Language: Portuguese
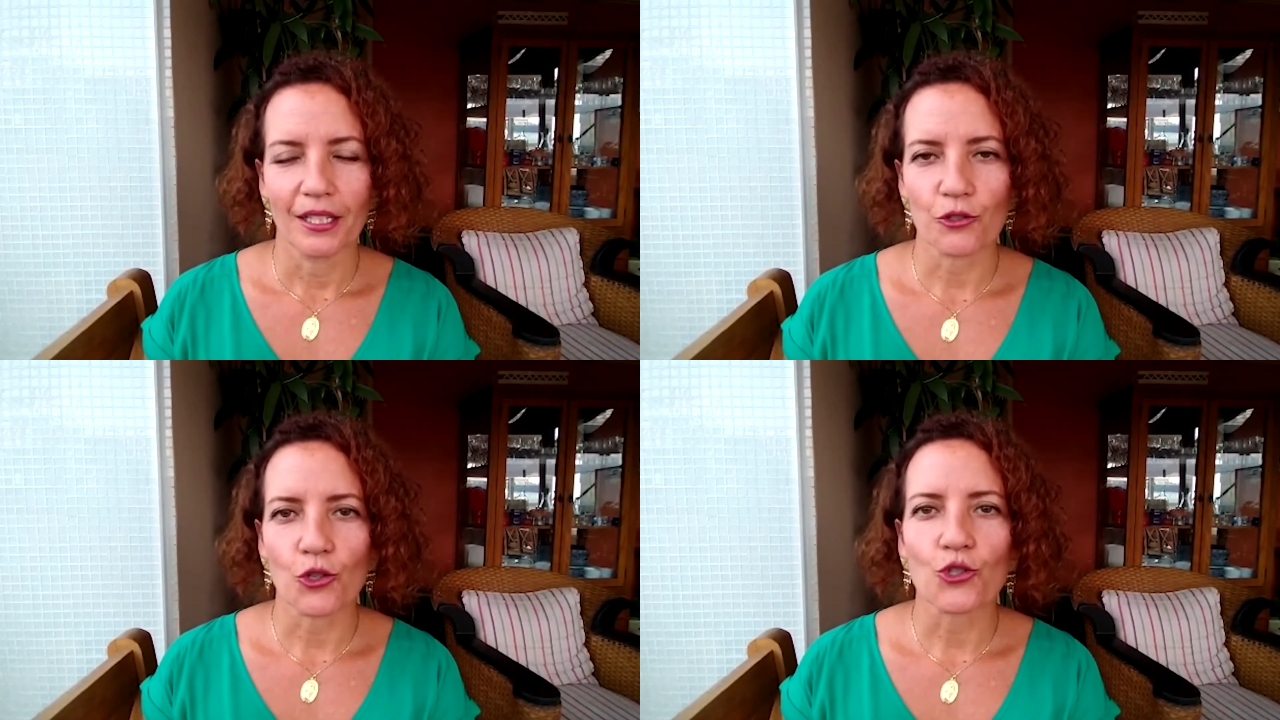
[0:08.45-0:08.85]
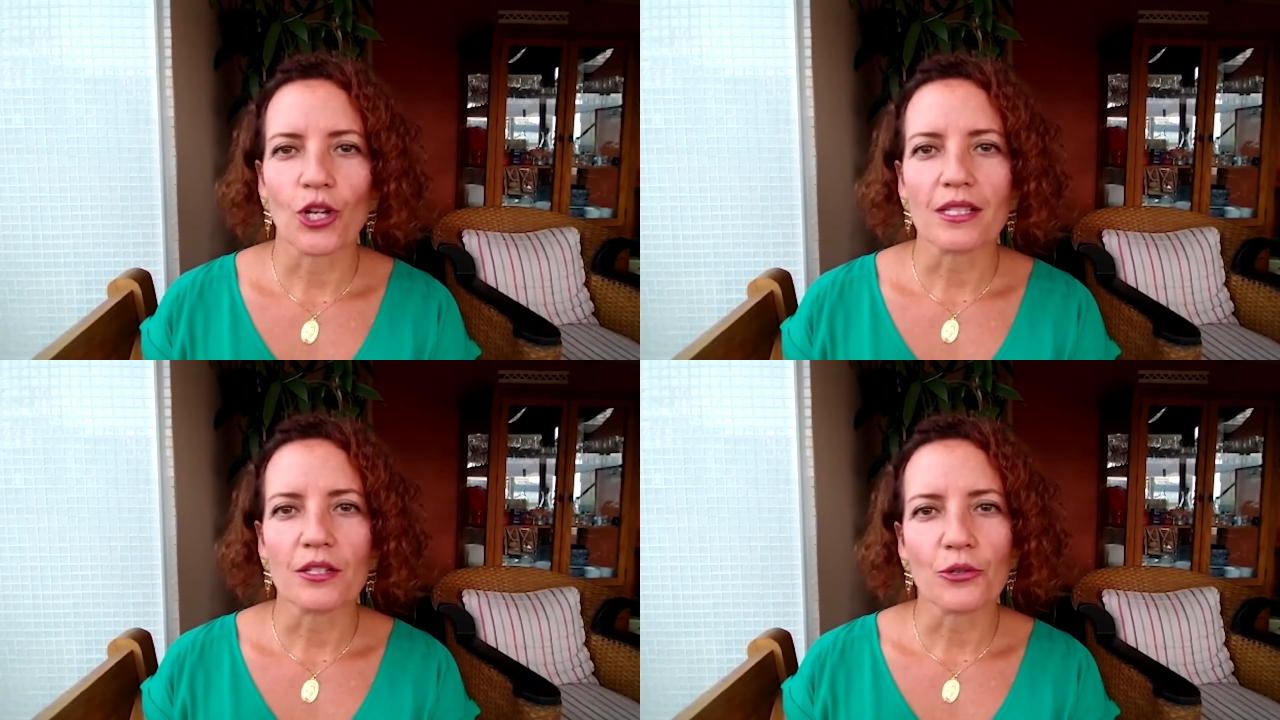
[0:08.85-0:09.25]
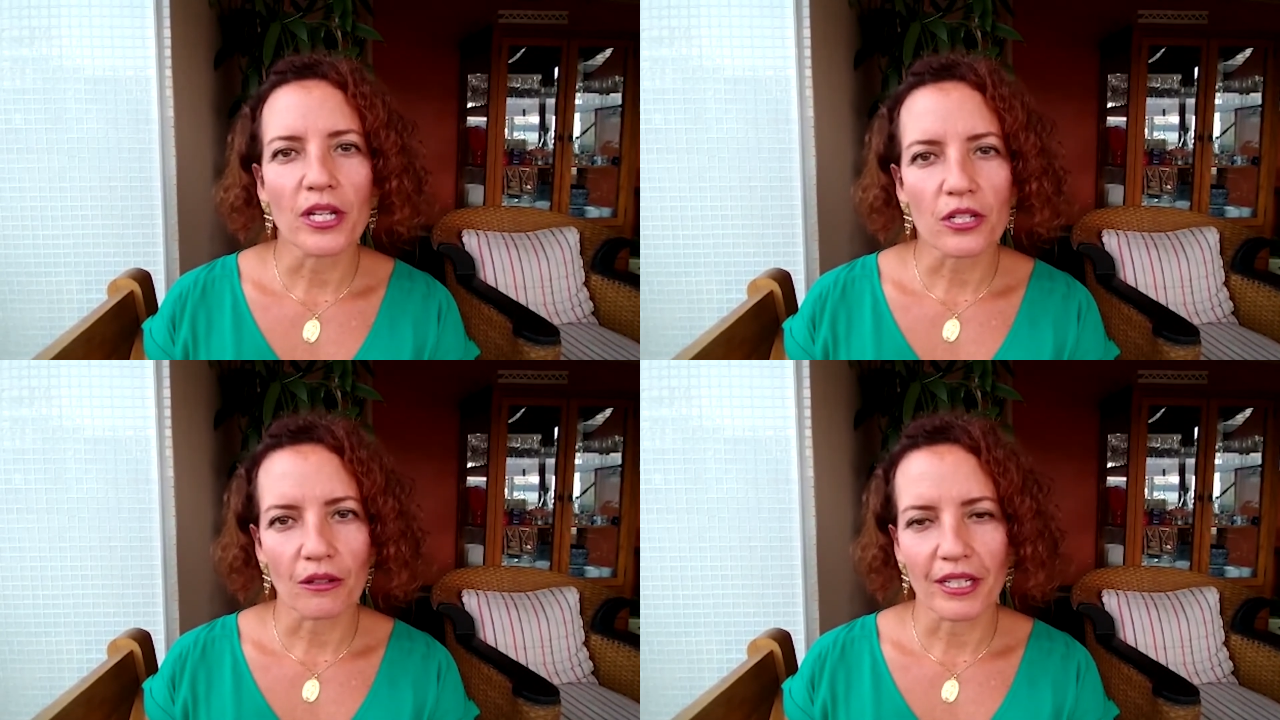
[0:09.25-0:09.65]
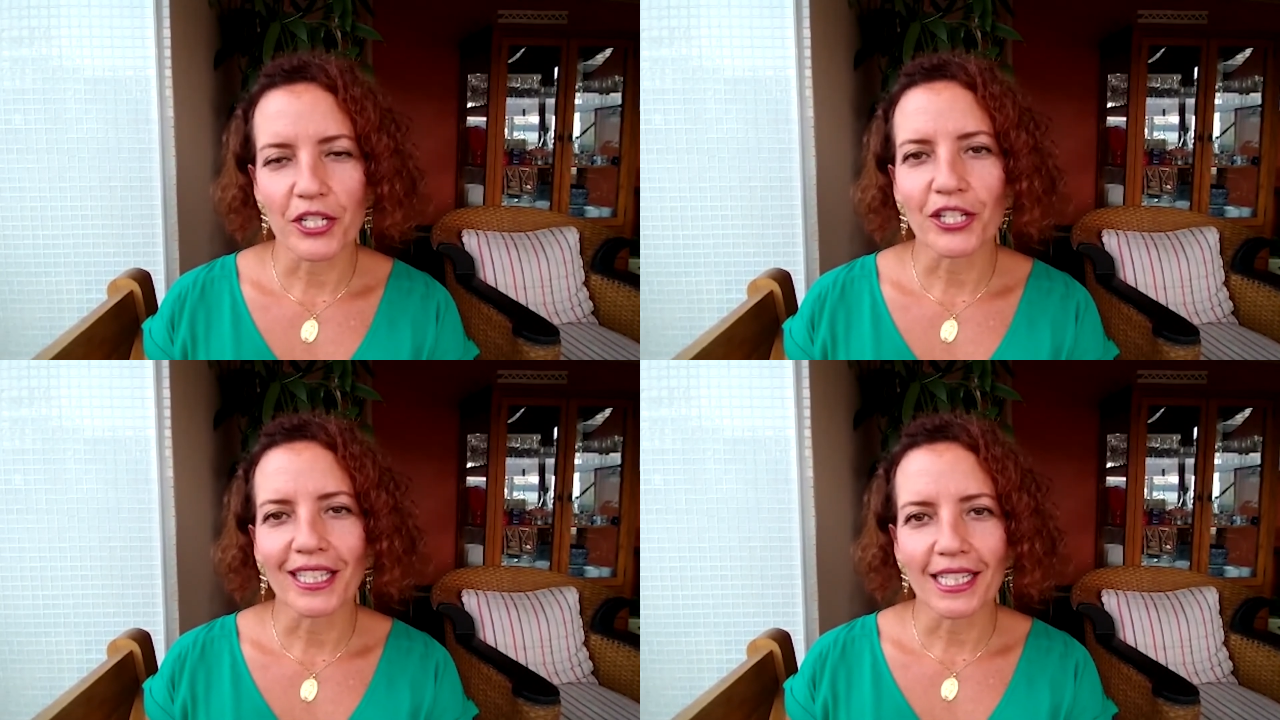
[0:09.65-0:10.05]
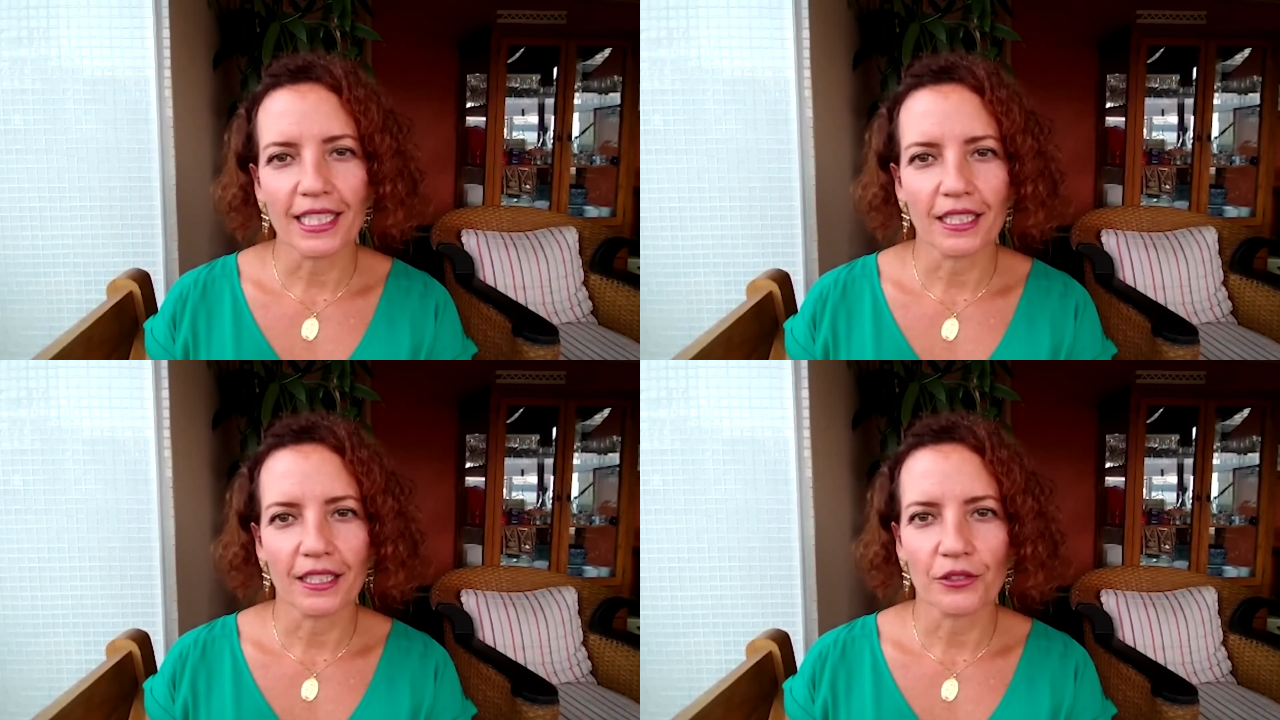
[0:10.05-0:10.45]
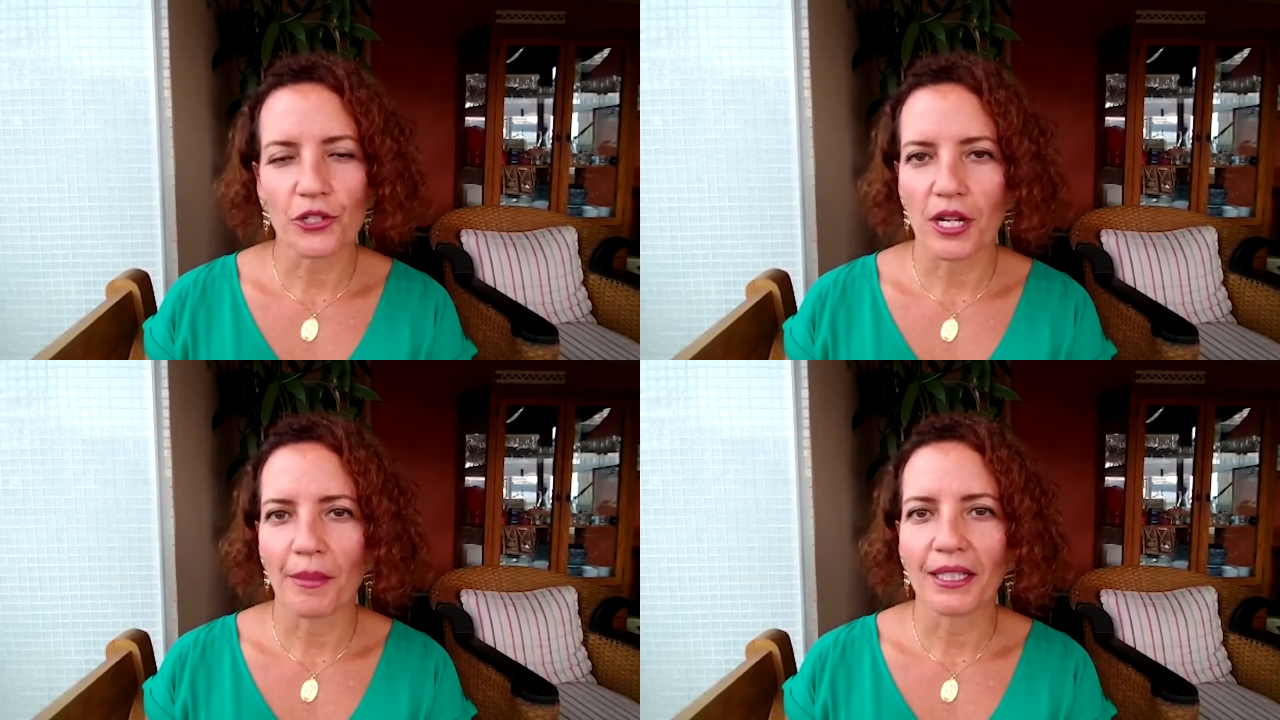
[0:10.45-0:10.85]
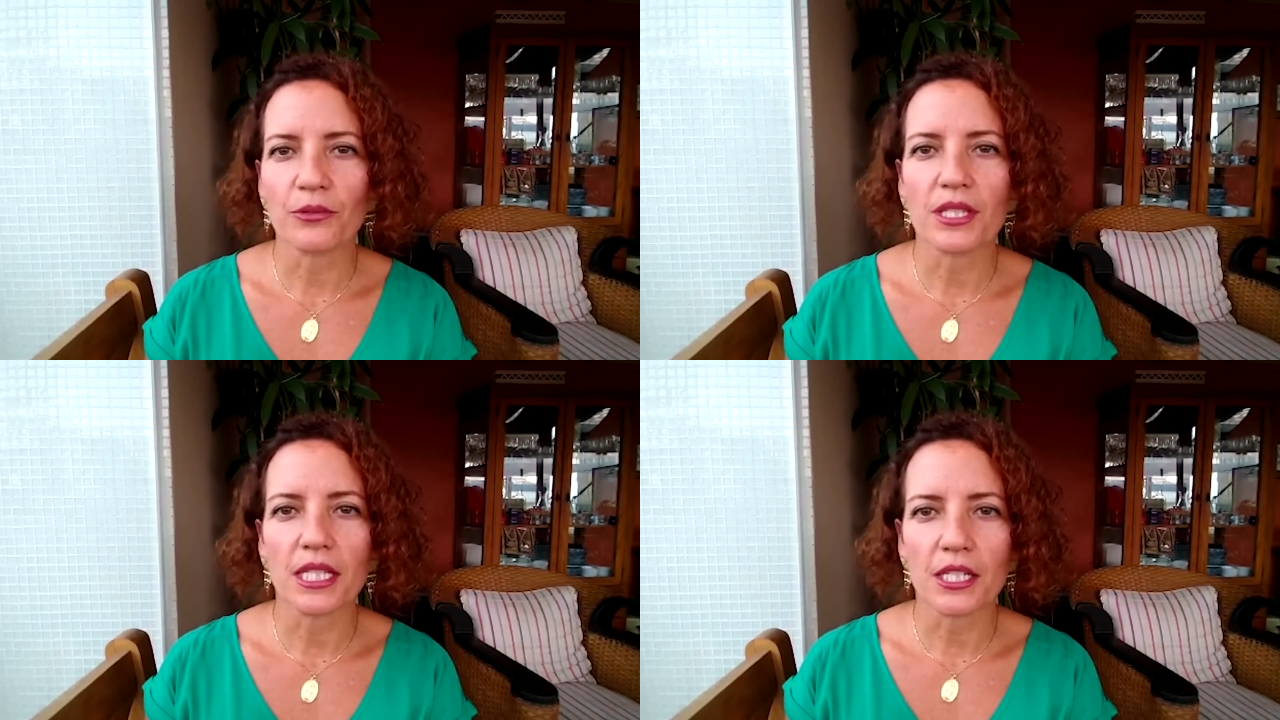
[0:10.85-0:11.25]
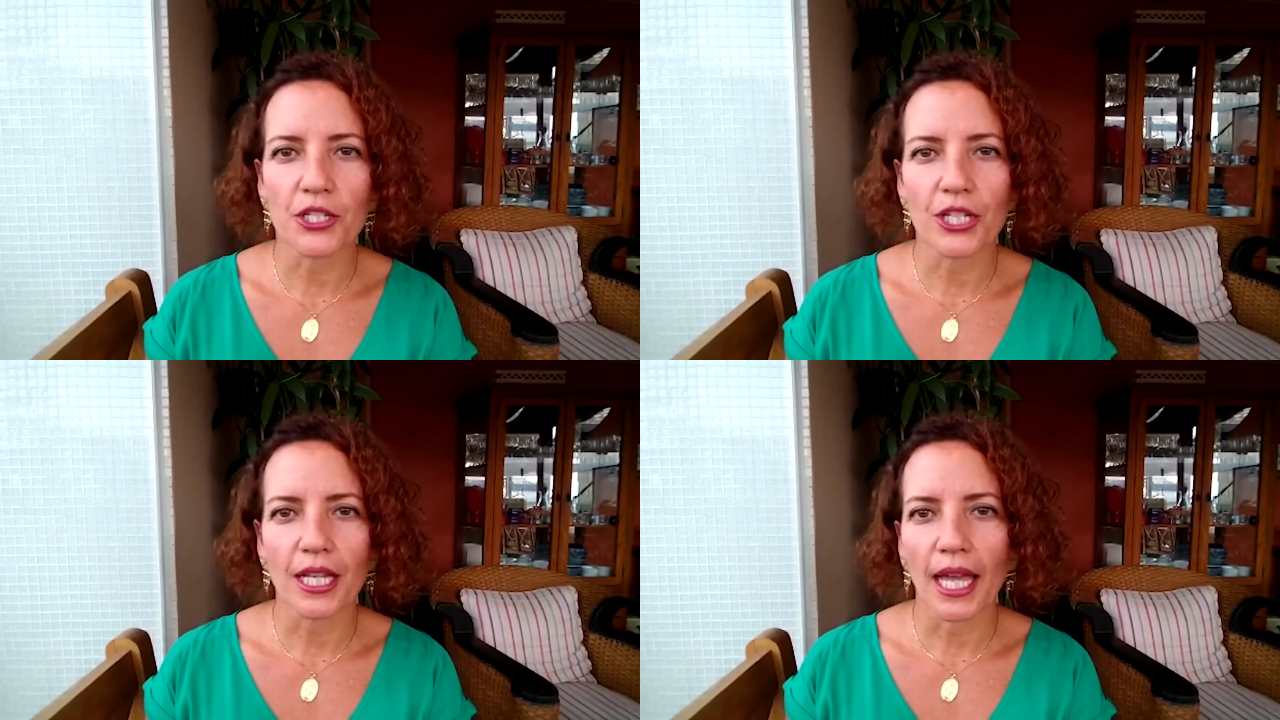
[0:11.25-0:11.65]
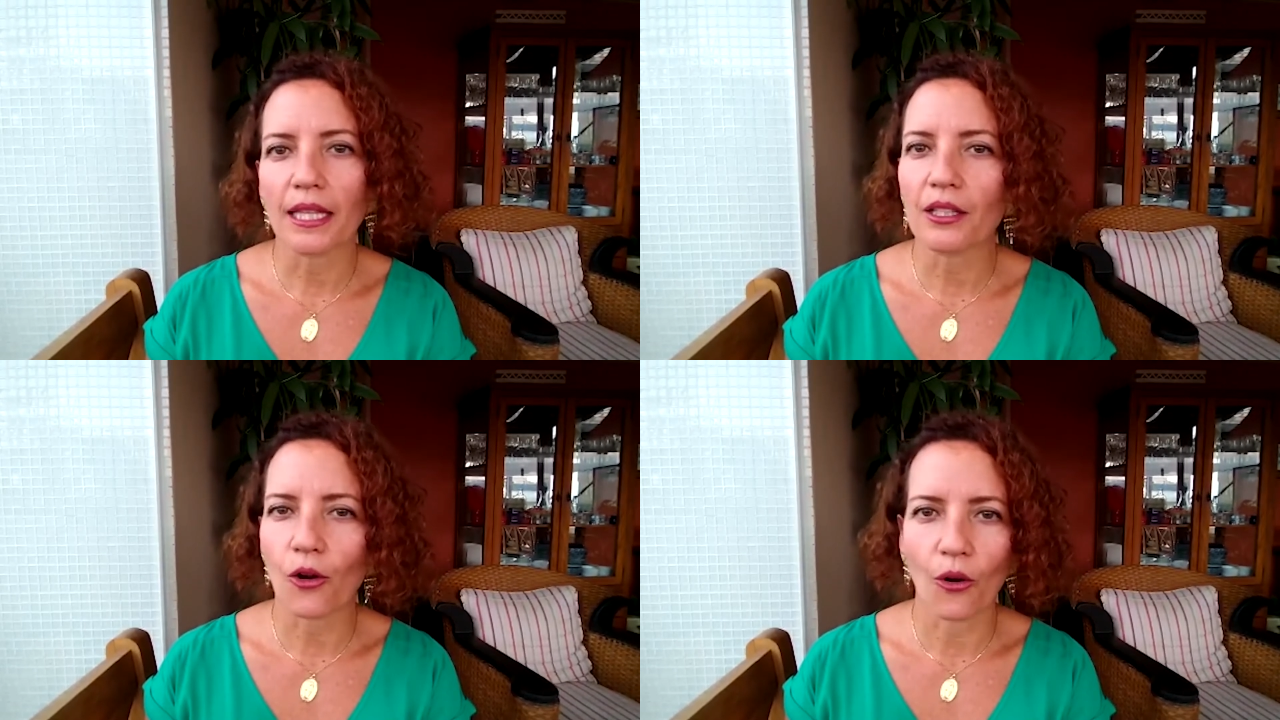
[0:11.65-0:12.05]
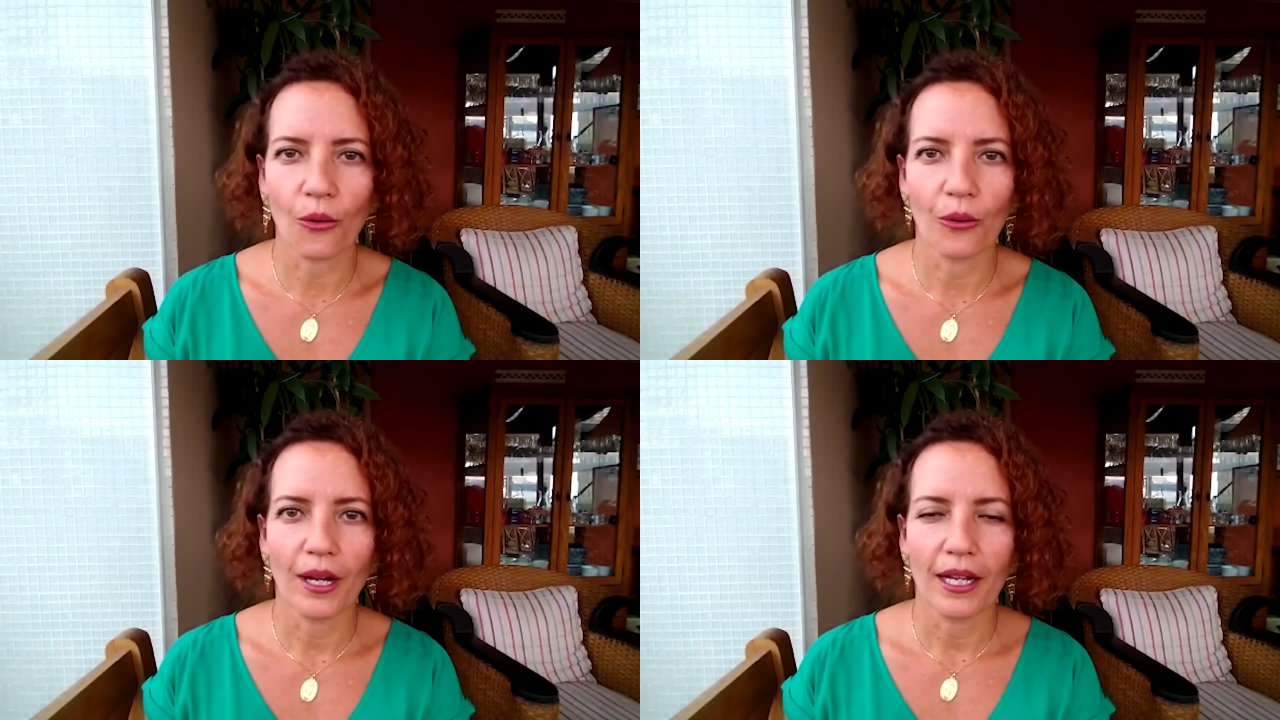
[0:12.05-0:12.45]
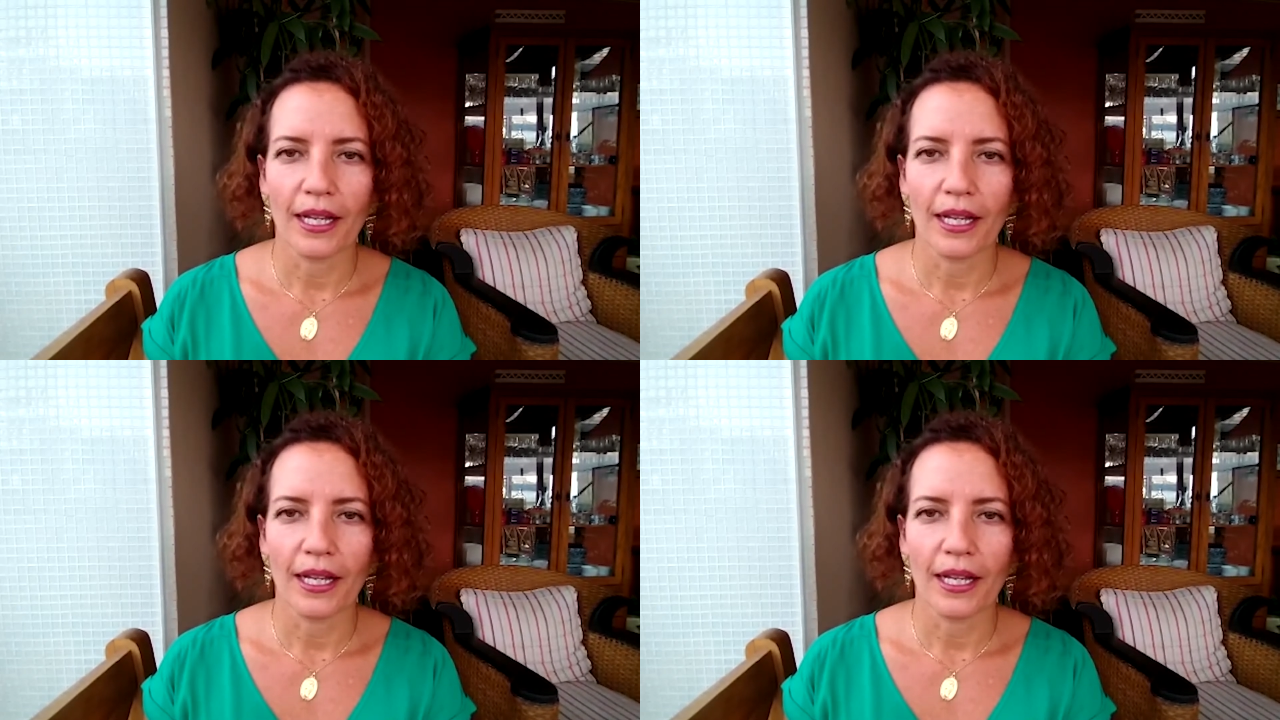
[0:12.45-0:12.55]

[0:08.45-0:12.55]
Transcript: Eu sou sócia de um restaurante italiano chamado Ziti Co.